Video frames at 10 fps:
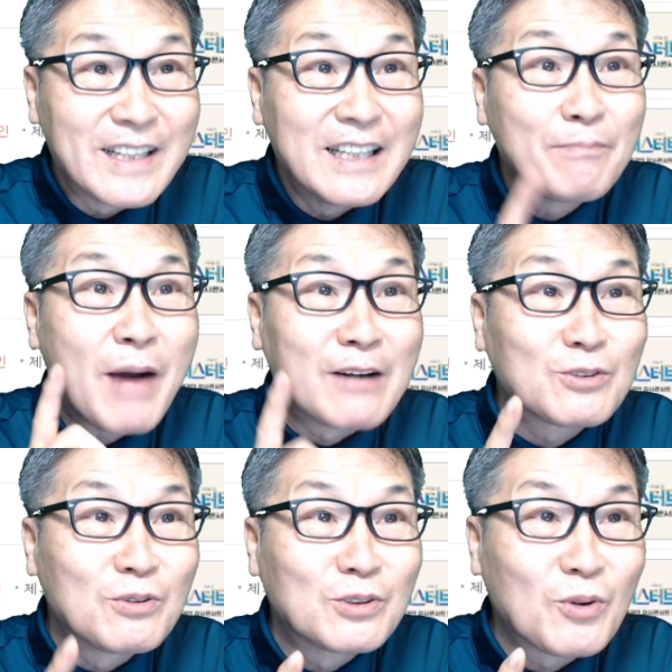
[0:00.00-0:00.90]
이
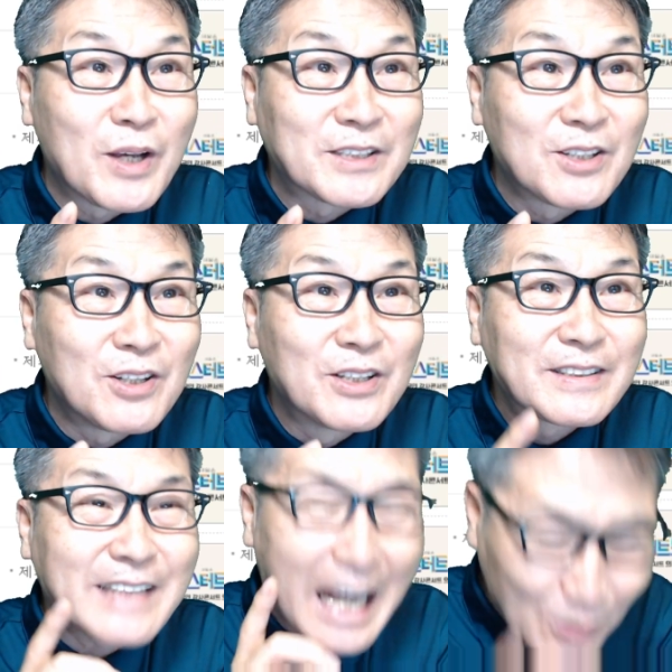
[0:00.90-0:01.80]
방송을 통해서
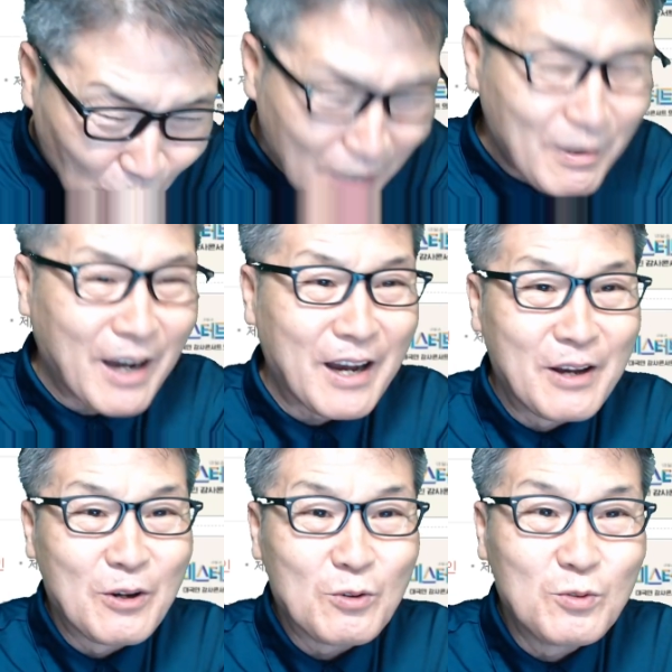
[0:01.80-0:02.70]
다소나마
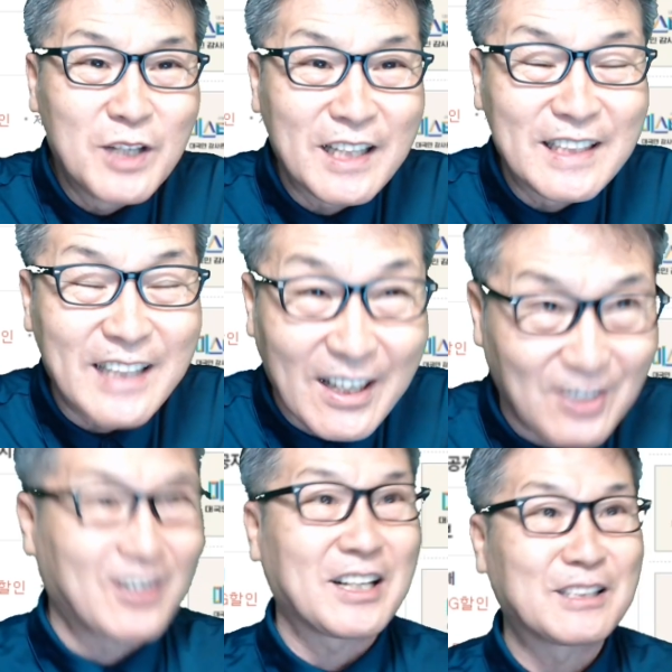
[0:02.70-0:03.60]
위안이 될
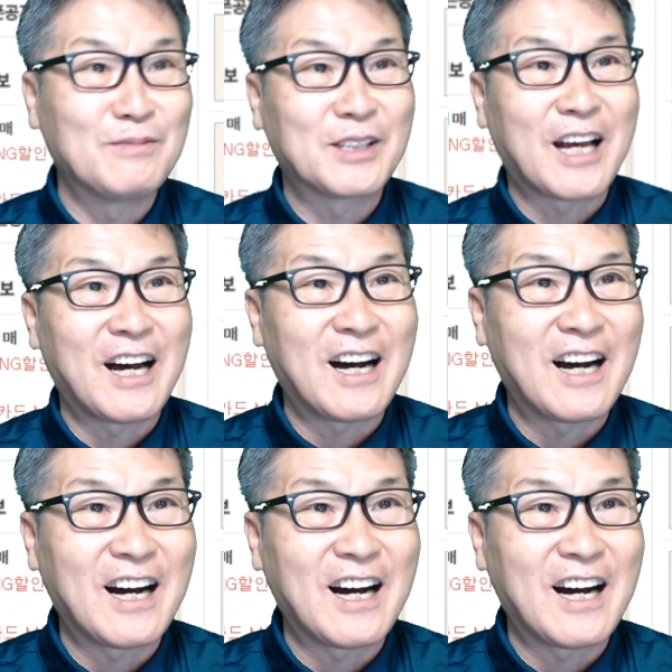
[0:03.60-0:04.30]
것 같습니다.